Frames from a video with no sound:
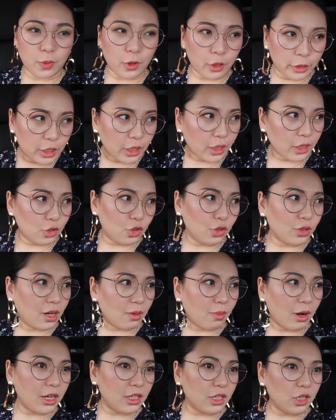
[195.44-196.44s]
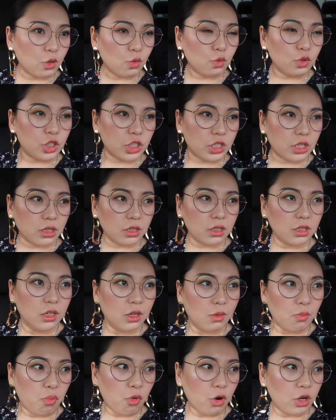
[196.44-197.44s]
просто хочу нормальные ручки
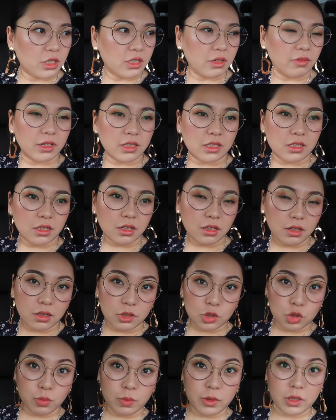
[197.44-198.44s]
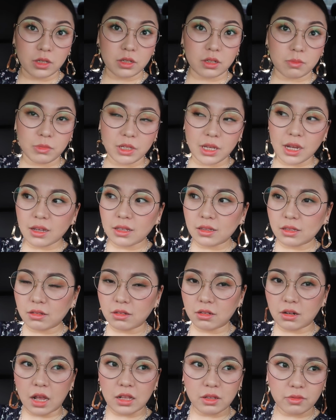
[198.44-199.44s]
пользоваться, чтобы меня
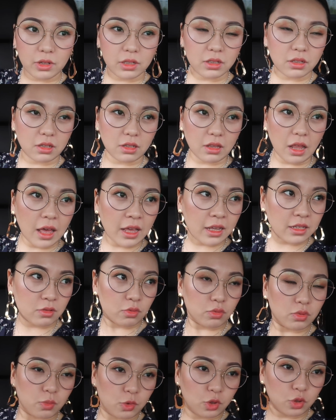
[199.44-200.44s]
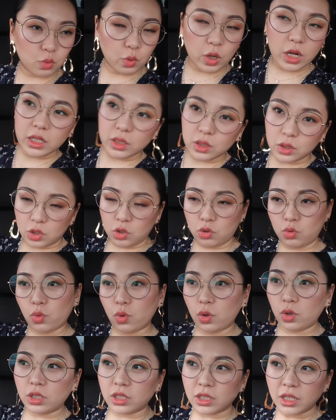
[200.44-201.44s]
радовал глаз, вот мой туалетный
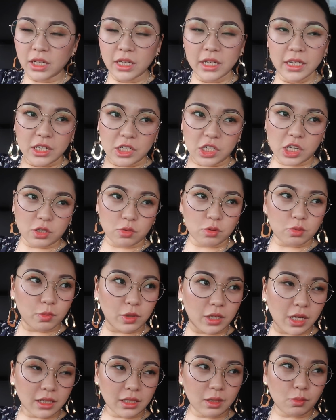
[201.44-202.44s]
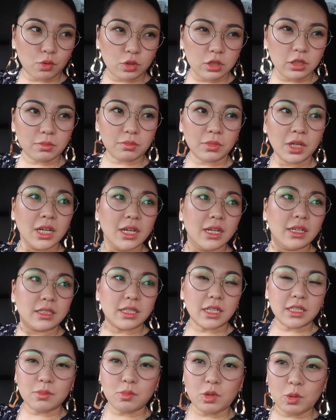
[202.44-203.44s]
столик. Сейчас вот мы когда будем
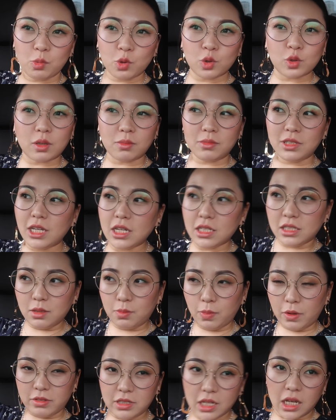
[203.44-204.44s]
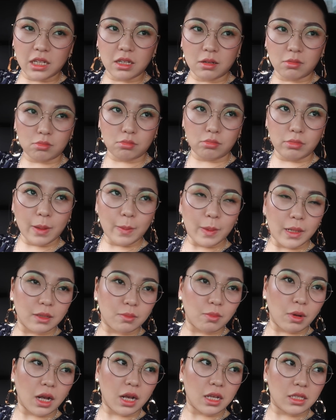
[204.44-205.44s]
с этим ремонтом ездить по всяким
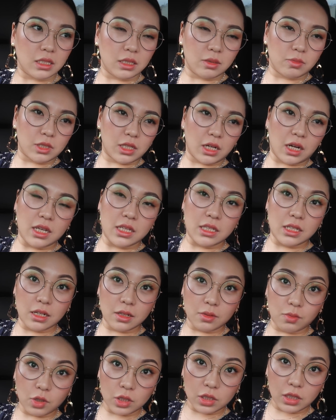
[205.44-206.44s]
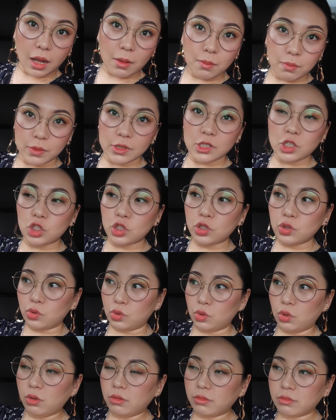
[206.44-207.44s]
мебельным магазинам, строительным, вот там
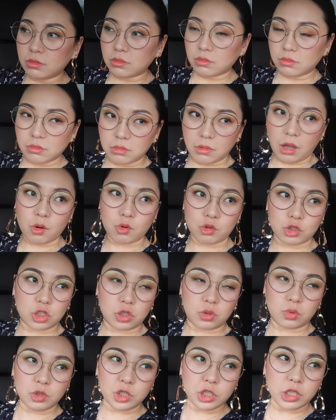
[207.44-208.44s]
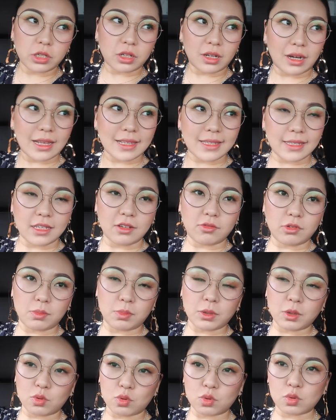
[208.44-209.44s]
поищу хорошие ручки, красивые,
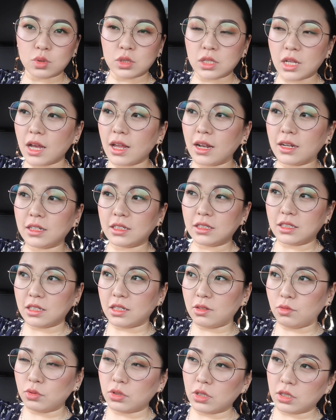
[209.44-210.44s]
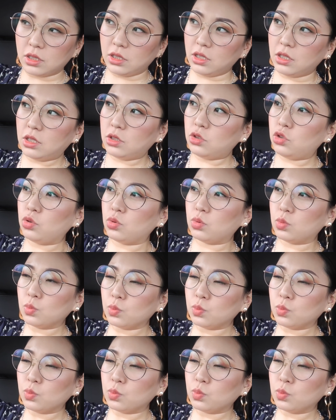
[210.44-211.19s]
прям хрустальные, такие вот, как я хочу.